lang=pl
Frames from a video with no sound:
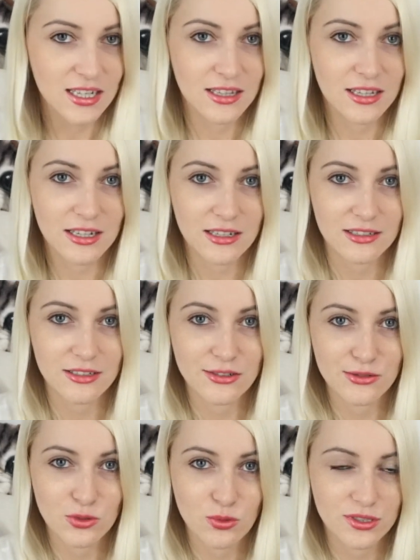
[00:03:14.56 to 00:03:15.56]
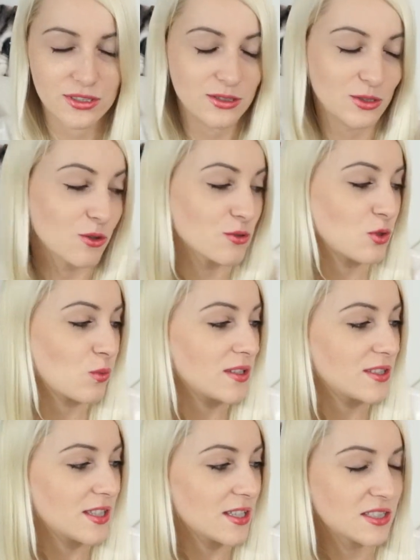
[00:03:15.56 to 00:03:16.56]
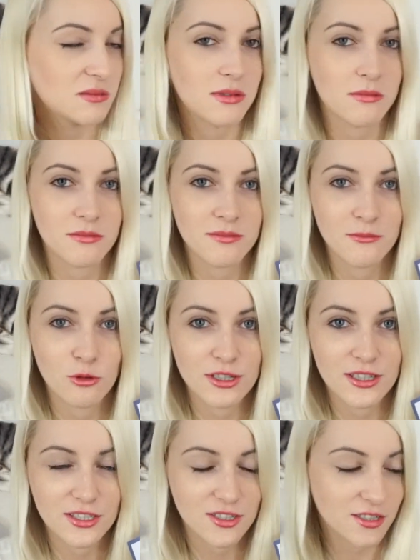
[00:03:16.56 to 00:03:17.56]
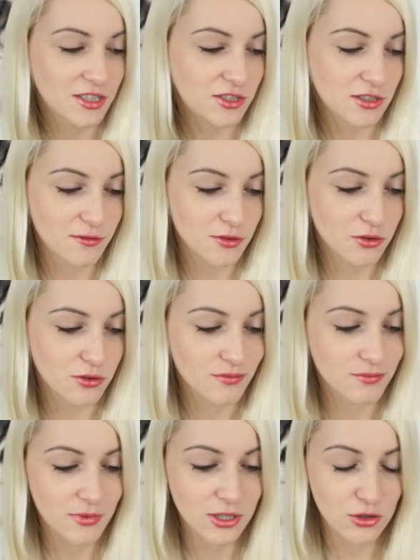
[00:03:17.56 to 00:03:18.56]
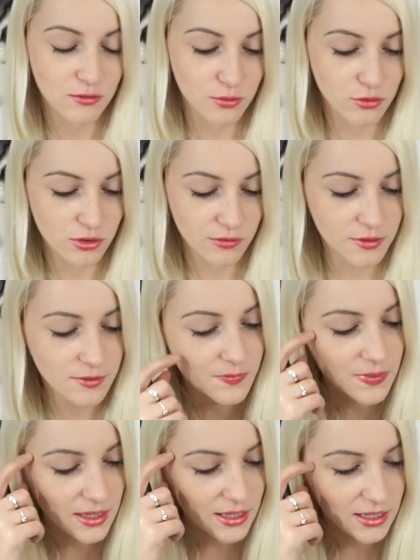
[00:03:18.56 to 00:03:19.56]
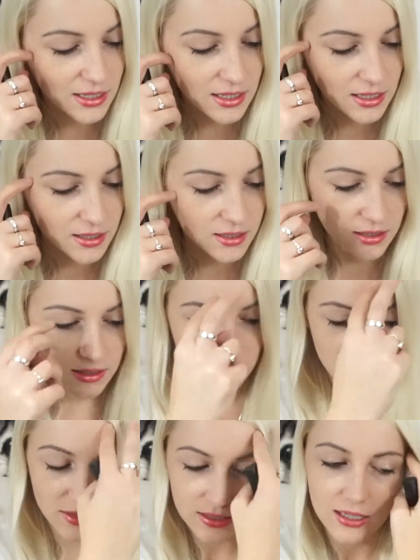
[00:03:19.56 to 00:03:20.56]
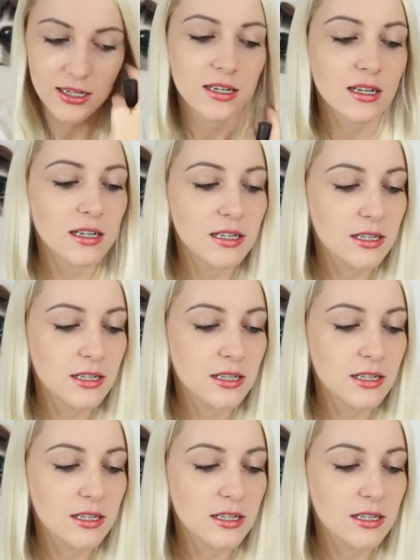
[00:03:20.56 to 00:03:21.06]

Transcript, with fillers: Na e, rozkładzie jazdy mam ładniejszy, taki czerwono-malinowo-różowy. I to jest tak,